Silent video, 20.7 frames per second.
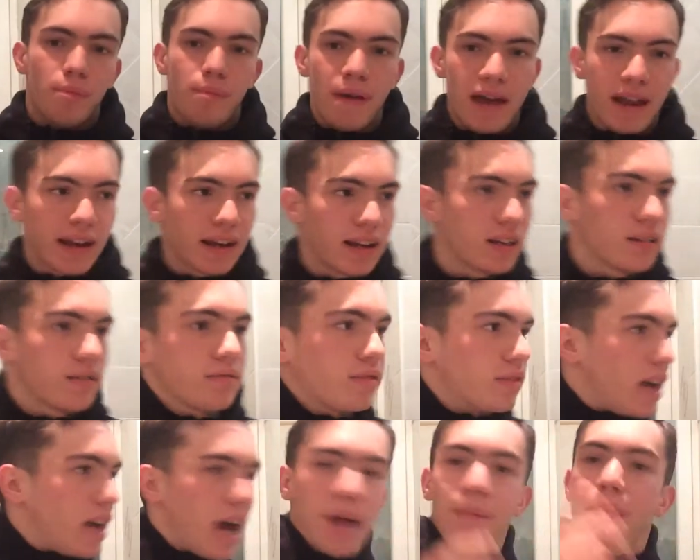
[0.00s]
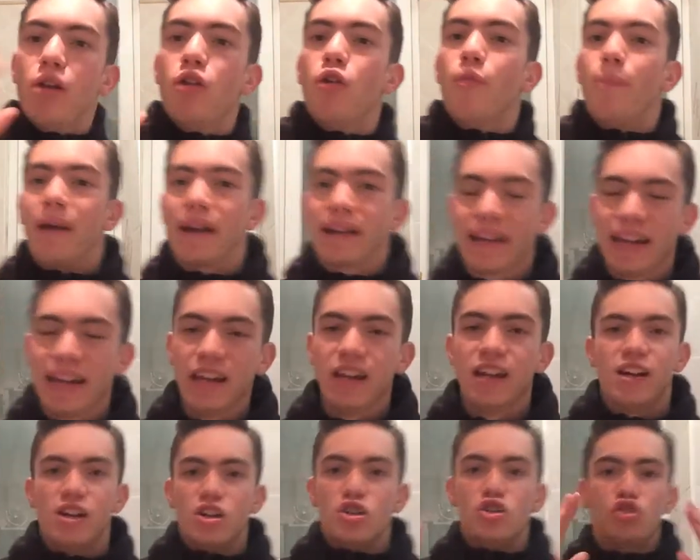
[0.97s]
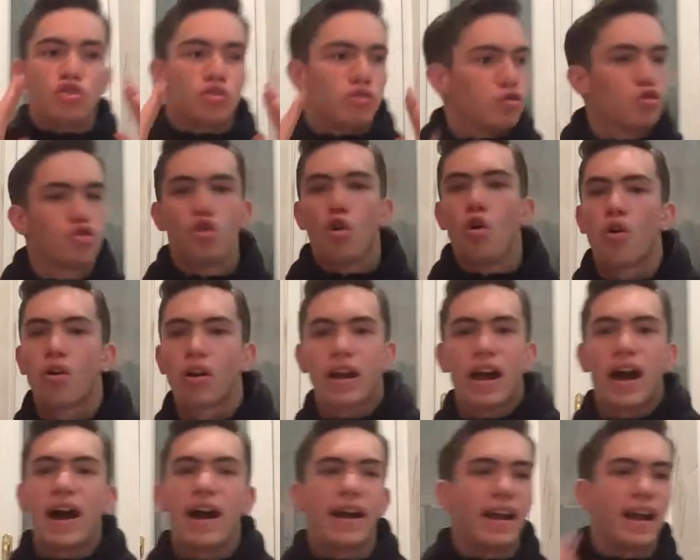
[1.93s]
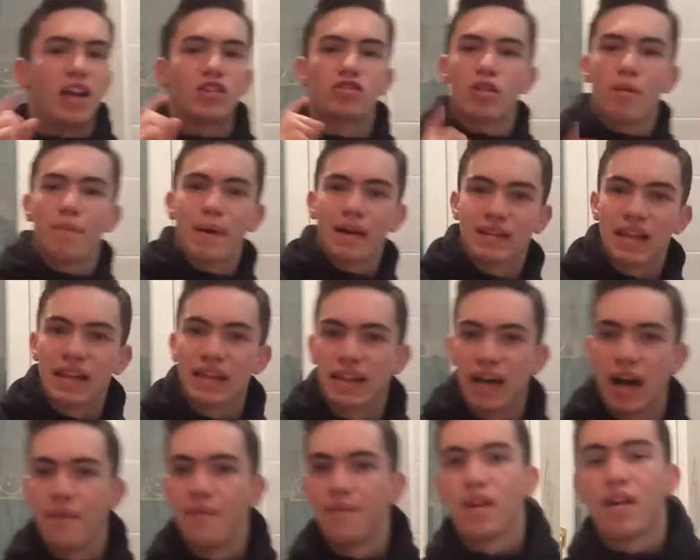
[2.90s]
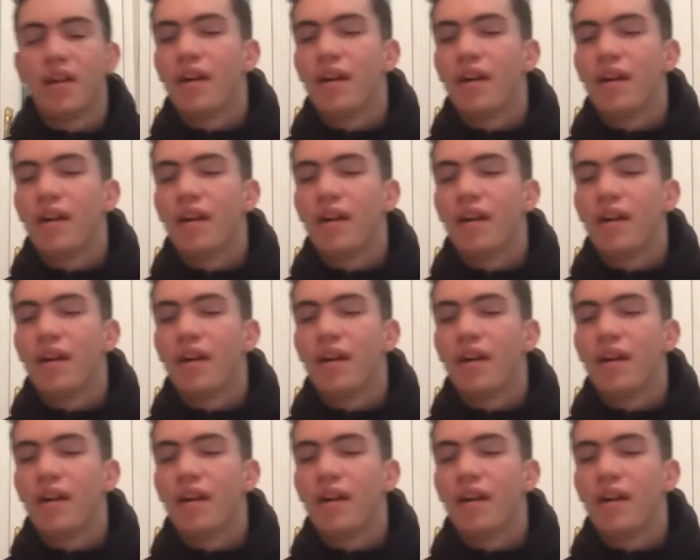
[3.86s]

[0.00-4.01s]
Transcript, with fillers: perché almeno per chi gioca la sua partita.